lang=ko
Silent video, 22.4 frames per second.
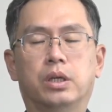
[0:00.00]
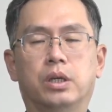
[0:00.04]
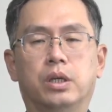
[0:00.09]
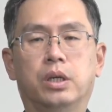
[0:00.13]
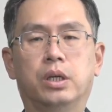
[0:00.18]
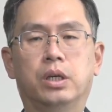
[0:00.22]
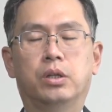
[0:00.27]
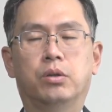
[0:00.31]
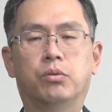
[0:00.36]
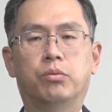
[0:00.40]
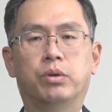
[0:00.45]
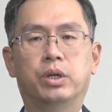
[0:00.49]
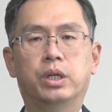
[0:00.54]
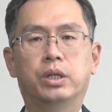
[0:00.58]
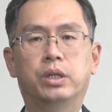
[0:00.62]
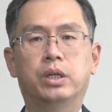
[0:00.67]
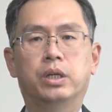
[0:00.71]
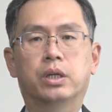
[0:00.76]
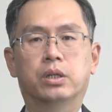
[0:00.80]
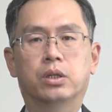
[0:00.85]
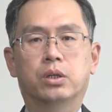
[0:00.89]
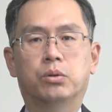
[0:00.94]
It
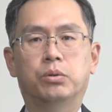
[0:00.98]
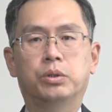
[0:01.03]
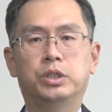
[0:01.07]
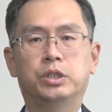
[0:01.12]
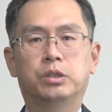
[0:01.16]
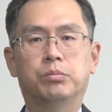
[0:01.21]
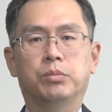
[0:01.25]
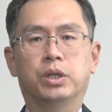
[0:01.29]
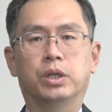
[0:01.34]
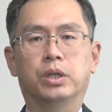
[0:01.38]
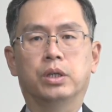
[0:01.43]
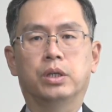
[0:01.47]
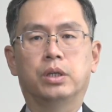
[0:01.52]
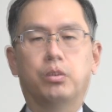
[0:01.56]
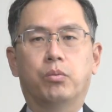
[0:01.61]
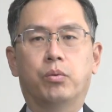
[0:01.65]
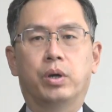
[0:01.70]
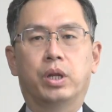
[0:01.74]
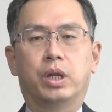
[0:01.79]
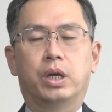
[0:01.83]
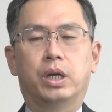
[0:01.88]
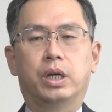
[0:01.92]
really annoys me
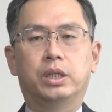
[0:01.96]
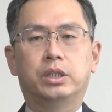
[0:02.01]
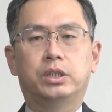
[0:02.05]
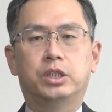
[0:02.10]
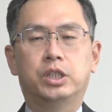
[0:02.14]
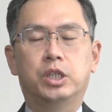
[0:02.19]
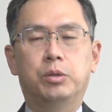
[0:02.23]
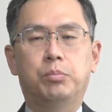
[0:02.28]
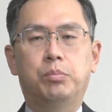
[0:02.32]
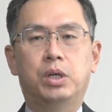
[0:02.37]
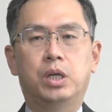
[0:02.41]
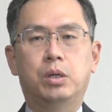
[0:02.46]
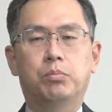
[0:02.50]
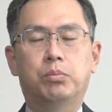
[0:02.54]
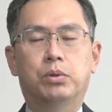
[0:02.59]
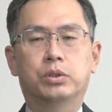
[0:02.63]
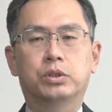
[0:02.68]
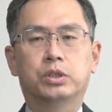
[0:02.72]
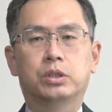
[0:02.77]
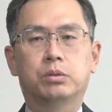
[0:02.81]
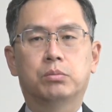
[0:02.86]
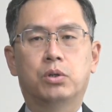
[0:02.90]
when I see
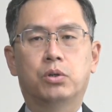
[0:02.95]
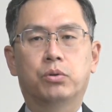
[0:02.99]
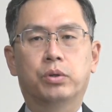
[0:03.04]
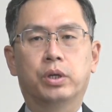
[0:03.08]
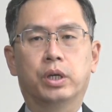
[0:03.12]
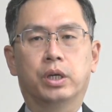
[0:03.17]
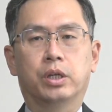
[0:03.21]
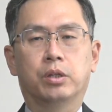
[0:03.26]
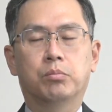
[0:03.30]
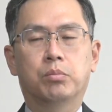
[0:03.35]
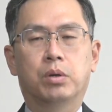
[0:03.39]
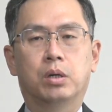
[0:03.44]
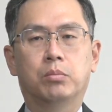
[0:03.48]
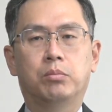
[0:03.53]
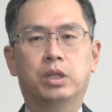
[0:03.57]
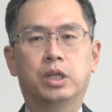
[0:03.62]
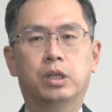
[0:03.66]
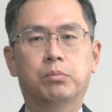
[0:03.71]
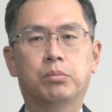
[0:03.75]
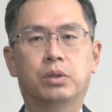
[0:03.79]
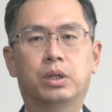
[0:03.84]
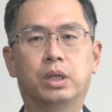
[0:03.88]
people smoking in
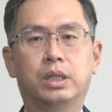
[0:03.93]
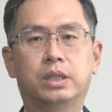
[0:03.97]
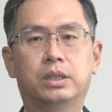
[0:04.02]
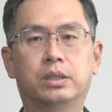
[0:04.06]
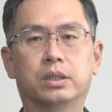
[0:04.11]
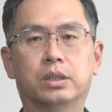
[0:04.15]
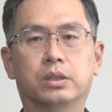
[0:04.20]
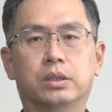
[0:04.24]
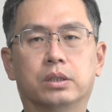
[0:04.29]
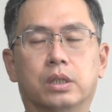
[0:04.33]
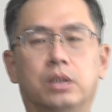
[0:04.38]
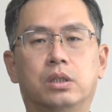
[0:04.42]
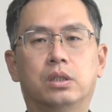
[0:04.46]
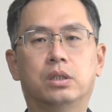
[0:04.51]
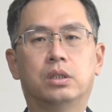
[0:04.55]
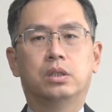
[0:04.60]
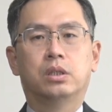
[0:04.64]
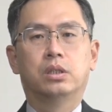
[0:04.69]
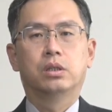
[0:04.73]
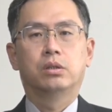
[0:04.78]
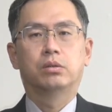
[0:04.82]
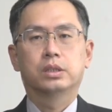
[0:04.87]
public places.
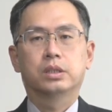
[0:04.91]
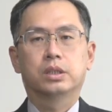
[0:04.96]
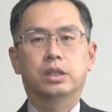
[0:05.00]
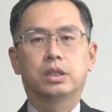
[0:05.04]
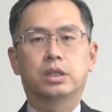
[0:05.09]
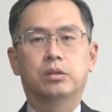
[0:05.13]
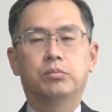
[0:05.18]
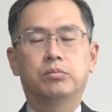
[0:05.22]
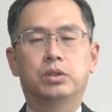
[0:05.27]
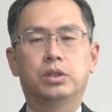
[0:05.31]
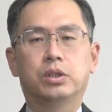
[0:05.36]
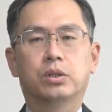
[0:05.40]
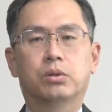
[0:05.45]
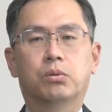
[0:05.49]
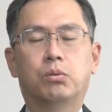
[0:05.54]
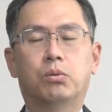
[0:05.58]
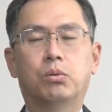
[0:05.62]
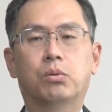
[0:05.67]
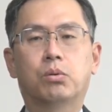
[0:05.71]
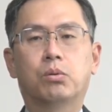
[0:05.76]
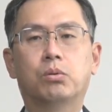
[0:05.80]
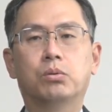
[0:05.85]
사람들이
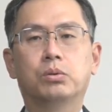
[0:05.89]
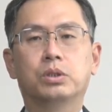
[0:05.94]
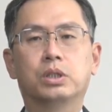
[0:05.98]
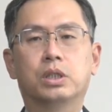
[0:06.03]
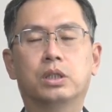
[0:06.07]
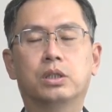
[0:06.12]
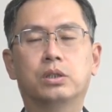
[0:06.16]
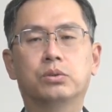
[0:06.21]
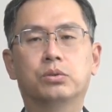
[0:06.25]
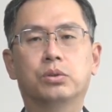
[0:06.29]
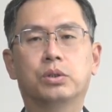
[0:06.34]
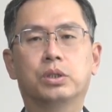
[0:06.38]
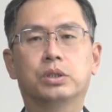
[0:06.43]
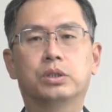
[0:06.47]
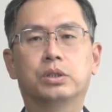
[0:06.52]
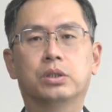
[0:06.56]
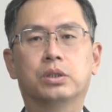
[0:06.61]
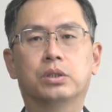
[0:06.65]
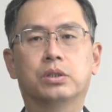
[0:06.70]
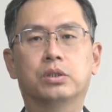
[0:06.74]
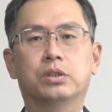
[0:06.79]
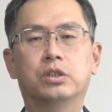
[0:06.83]

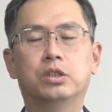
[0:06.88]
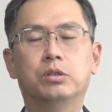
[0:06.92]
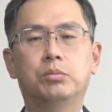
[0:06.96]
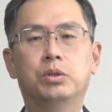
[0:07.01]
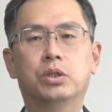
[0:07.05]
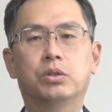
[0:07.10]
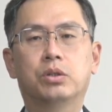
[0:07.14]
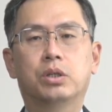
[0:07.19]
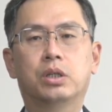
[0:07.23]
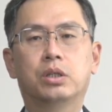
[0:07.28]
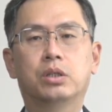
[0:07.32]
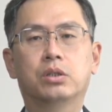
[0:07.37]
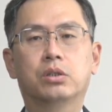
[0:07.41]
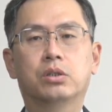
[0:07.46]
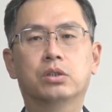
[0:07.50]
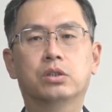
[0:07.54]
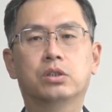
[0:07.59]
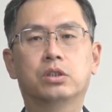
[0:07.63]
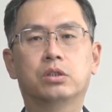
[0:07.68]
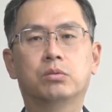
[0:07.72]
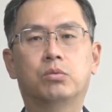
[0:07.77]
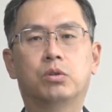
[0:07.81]
공공장소에서 흡연하는
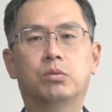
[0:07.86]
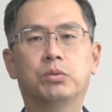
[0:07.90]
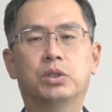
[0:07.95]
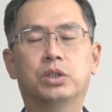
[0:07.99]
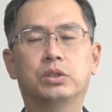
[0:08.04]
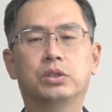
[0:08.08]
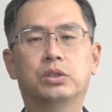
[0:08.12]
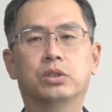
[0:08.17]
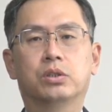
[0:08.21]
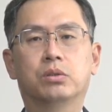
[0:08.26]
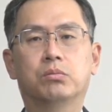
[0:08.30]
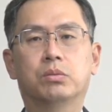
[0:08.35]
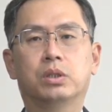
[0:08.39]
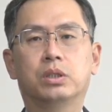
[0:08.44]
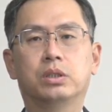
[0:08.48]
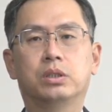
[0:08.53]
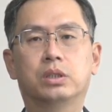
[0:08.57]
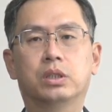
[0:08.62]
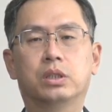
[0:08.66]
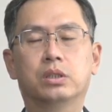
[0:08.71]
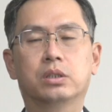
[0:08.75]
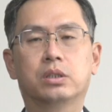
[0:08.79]
것을 보면
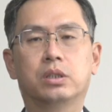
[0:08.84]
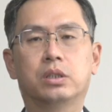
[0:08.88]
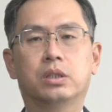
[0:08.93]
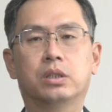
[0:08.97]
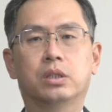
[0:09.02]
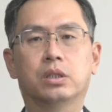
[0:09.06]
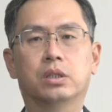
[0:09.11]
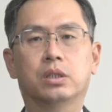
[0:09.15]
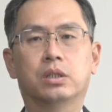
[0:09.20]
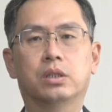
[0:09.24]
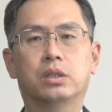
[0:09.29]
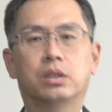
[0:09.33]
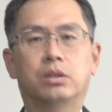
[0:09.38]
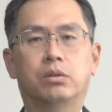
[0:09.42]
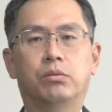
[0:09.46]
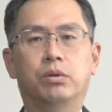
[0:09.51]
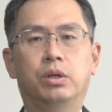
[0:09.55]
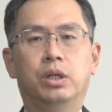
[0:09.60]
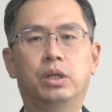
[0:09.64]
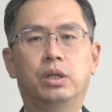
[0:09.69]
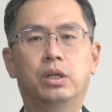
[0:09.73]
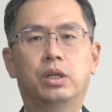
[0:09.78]
정말 짜증난다.
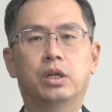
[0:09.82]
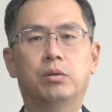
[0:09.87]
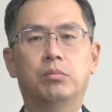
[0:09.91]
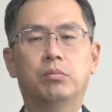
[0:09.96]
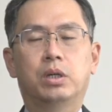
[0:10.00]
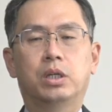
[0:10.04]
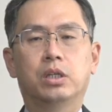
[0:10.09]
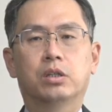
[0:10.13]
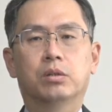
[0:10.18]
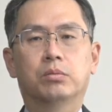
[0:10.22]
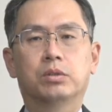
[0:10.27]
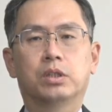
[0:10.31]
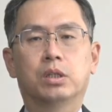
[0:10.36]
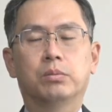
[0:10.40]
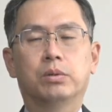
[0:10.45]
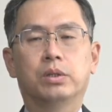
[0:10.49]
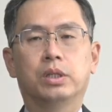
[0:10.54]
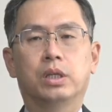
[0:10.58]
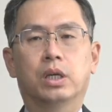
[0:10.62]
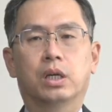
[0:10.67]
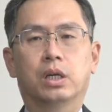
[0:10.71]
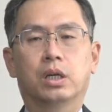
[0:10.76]
Really란 말이
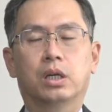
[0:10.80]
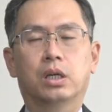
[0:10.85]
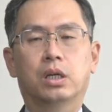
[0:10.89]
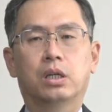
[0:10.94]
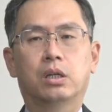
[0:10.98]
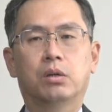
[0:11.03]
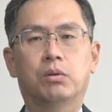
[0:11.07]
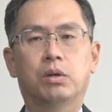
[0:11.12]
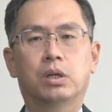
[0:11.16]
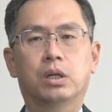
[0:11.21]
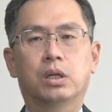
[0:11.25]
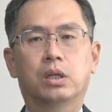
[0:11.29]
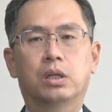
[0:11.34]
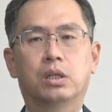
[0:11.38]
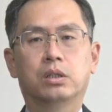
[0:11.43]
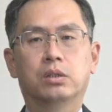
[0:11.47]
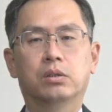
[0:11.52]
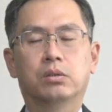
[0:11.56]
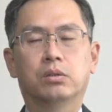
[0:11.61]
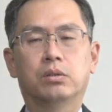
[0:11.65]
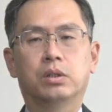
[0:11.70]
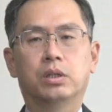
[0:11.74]
없다면 약간 화가
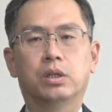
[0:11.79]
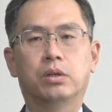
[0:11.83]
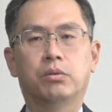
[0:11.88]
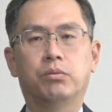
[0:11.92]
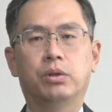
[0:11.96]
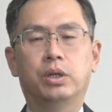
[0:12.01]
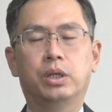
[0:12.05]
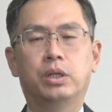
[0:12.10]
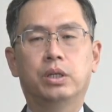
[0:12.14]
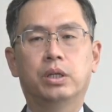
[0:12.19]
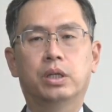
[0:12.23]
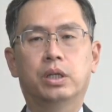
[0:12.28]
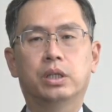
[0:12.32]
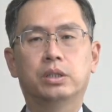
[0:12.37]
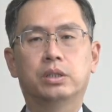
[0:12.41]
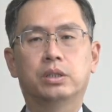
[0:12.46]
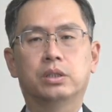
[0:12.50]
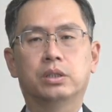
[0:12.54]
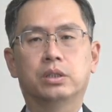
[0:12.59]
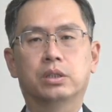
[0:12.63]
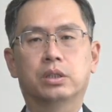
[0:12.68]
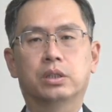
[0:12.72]
나는 건데 really가
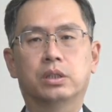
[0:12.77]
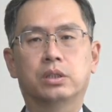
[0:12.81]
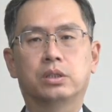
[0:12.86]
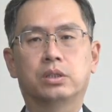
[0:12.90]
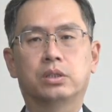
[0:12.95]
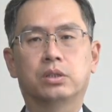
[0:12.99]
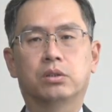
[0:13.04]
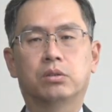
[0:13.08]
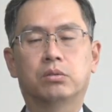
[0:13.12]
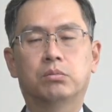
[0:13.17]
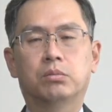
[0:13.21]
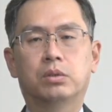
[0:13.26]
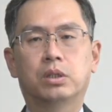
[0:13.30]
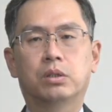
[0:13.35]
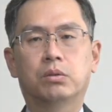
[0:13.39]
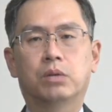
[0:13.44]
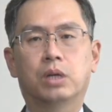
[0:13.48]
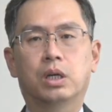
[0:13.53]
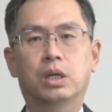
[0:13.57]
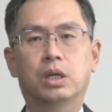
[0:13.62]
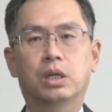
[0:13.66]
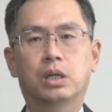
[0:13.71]
있으니까 정말
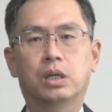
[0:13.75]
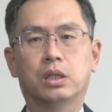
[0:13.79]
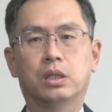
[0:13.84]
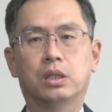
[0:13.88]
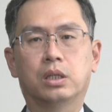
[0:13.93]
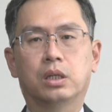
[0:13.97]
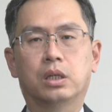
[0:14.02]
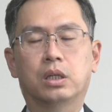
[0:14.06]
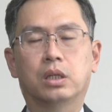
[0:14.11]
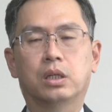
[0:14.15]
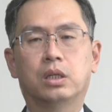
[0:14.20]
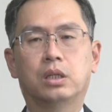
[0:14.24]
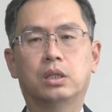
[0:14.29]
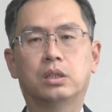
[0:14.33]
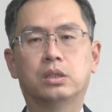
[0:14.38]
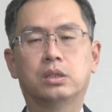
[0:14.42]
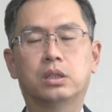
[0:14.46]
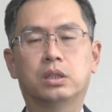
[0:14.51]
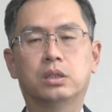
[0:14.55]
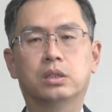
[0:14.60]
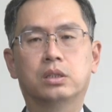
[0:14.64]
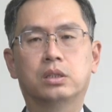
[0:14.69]
화가 난다.
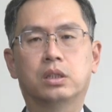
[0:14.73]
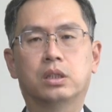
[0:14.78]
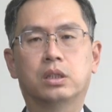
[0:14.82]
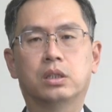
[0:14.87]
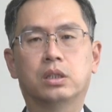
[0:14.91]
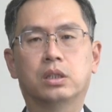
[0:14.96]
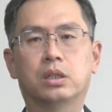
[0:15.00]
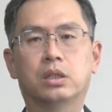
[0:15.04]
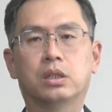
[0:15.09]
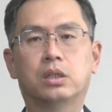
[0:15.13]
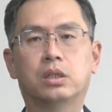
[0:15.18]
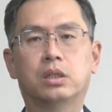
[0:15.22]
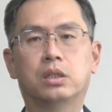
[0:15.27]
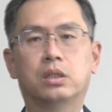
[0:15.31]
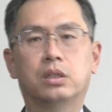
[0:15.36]
짜증난다.